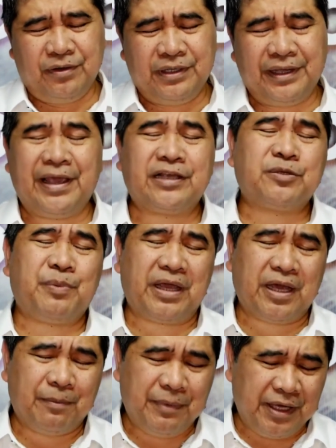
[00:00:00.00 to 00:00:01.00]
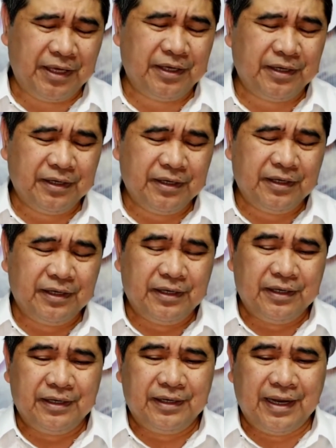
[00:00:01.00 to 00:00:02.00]
Nag-expect kami
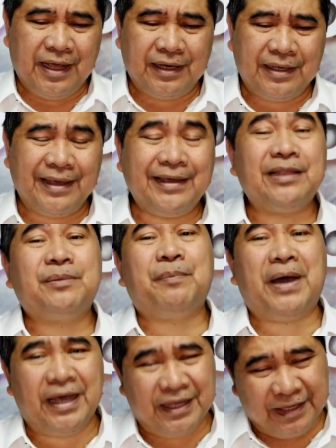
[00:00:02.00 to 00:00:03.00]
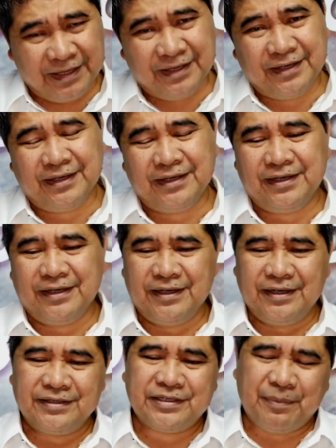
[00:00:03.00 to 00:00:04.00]
ng higit pa
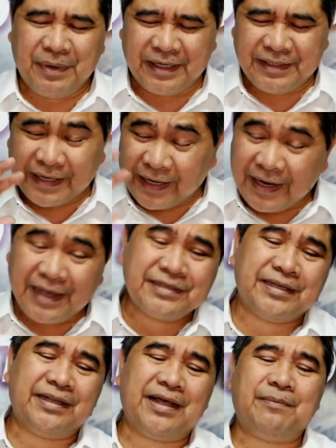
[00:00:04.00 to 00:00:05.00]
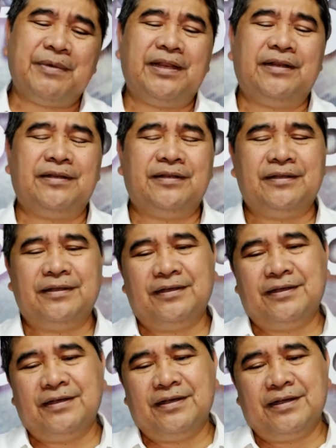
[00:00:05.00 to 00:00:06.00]
sa mga naranasan namin
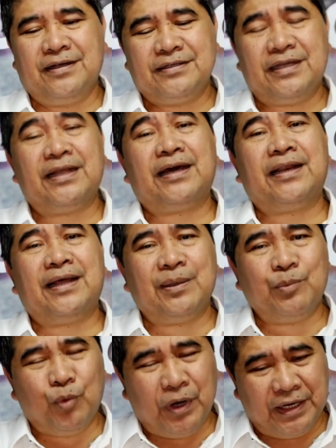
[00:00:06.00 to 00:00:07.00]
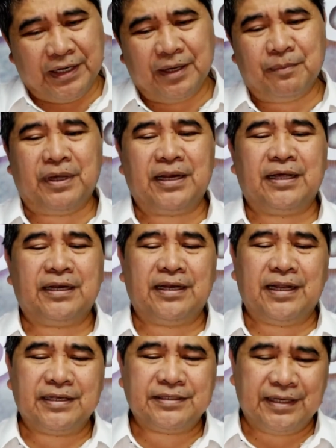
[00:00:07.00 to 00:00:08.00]
sa nakaraang buwan ang
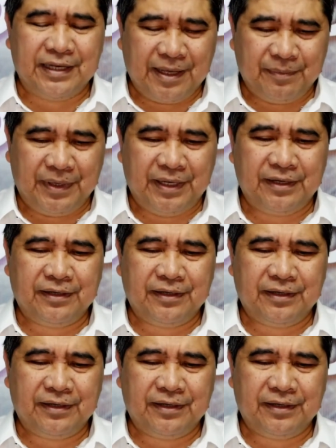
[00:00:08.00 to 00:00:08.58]
mararanasan namin